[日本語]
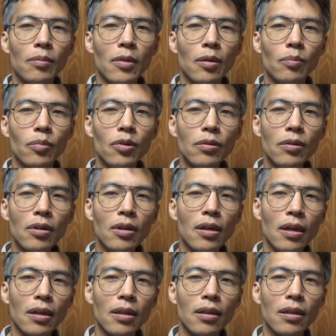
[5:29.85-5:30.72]
まあ、文
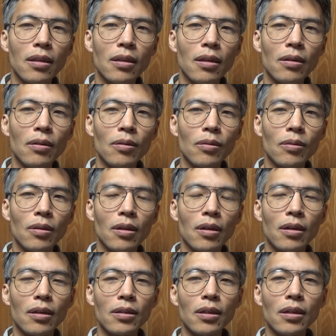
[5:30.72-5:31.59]
化っていうと
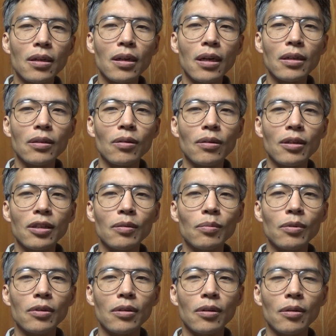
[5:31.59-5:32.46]
なんか社会の
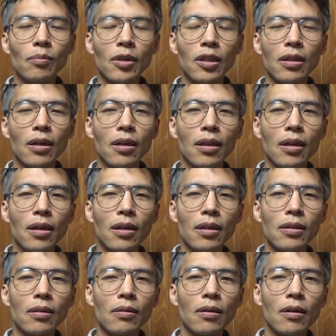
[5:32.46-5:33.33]
一部みたいに
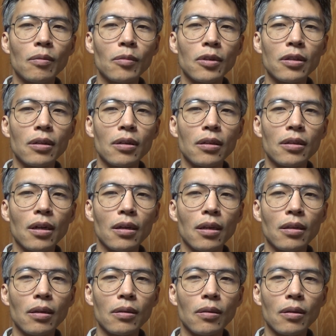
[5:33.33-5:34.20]
感じるかもしれな
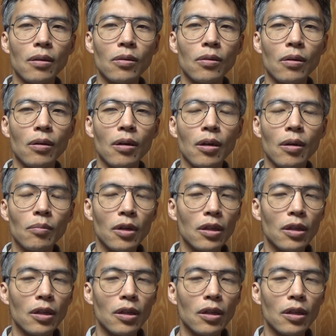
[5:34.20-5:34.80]
いんですけど、